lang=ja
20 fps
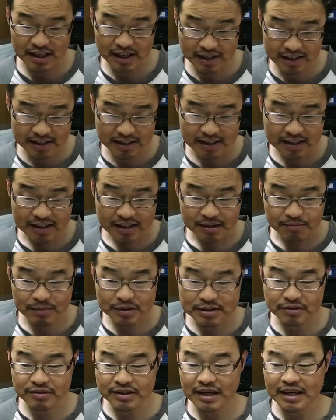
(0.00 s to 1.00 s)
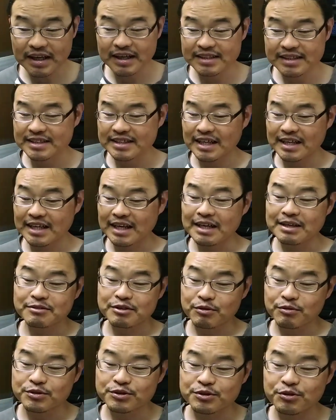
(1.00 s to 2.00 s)
はい。まあ、そんな感じがな、
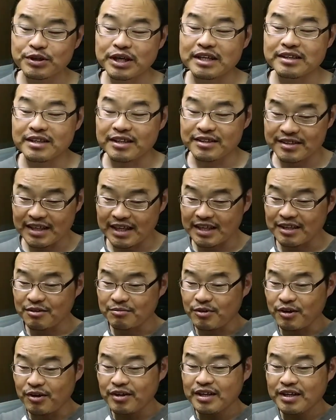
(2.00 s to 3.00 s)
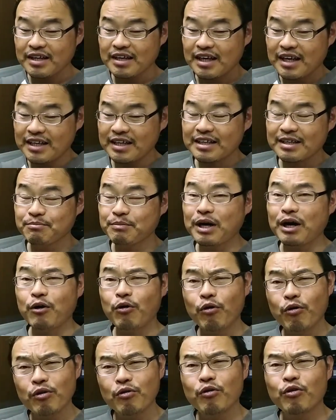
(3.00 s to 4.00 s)
特徴なんですけれども。はい。まあ、
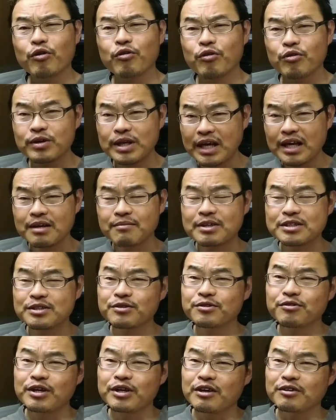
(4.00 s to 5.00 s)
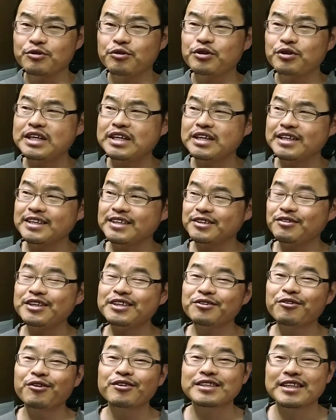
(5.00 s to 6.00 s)
本をね、まあ、ちょっとあの、より、よ
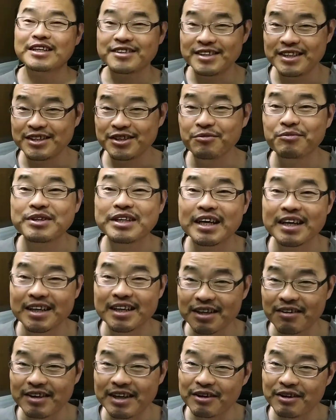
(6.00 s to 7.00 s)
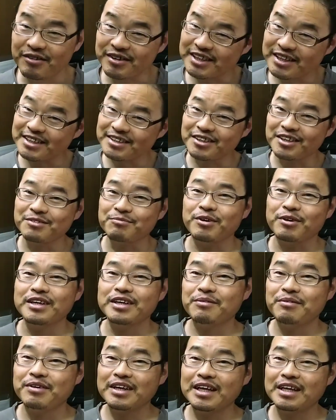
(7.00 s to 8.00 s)
りゴージャスに読みたい方はね、この Kindle も
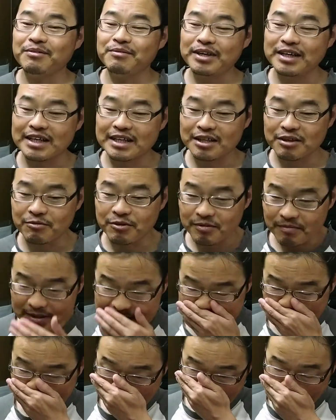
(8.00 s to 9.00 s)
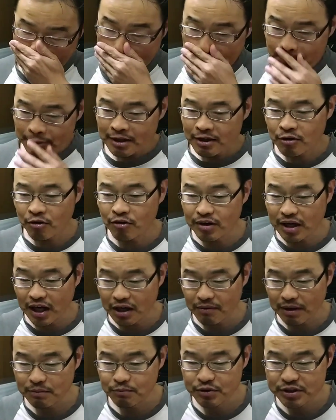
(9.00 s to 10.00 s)
選ばれればいいかと思います。はい。今
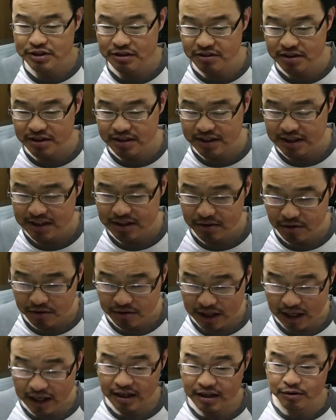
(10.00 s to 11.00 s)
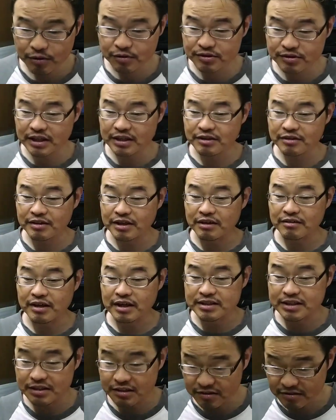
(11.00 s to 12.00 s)
回は無印 Kindle が
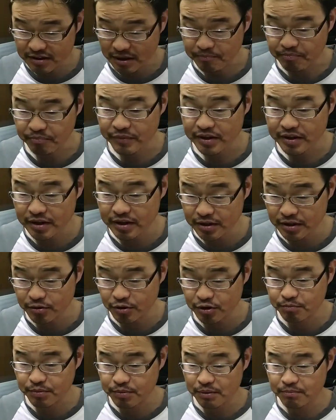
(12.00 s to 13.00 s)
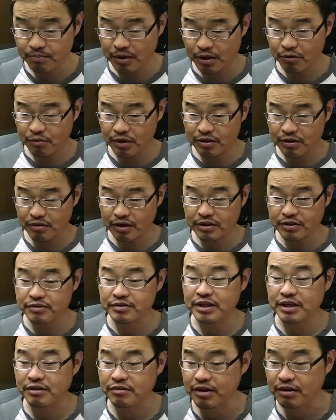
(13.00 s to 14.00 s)
6980円。Kindle ペーパーホワイトは
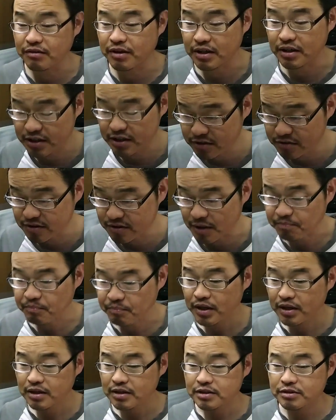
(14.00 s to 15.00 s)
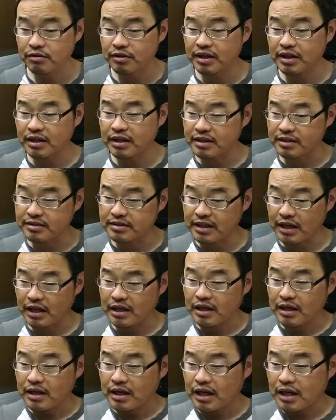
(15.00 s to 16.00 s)
9980円。それからです
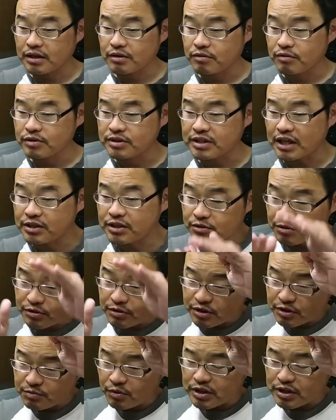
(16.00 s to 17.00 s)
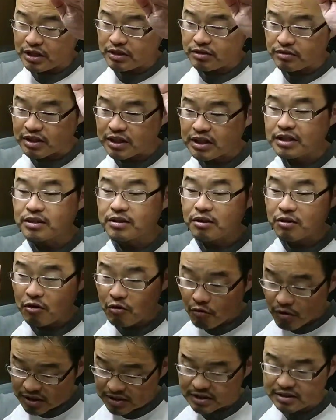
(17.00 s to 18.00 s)
ね、あの、最上級モデルの Kindle
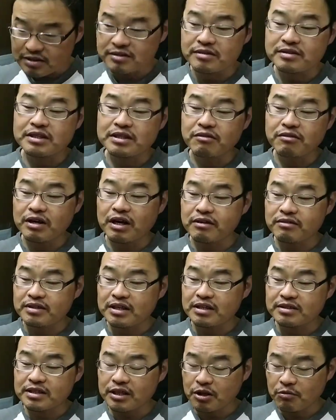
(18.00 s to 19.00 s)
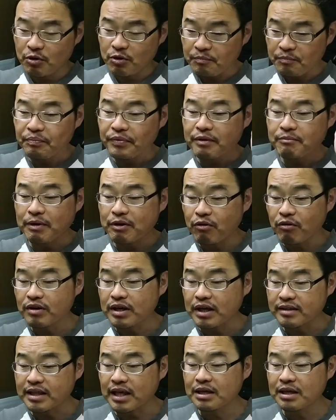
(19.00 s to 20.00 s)
Oasis っていうのがあるんですけども、まあ、今
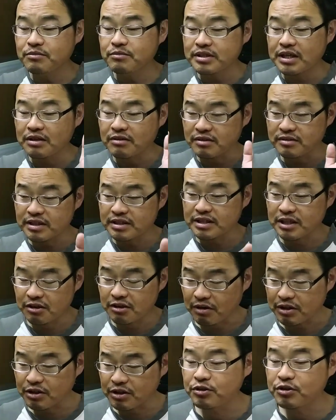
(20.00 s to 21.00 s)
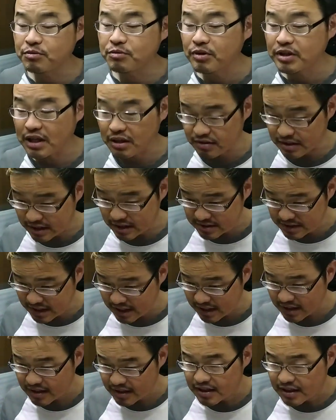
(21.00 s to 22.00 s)
回タイムセールに出てるのは旧モデルです
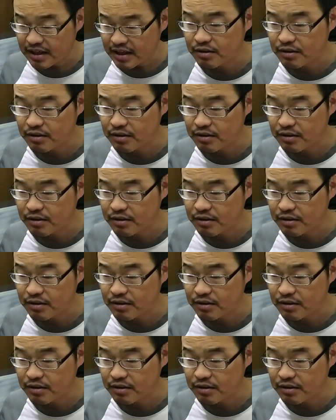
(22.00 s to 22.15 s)
ね。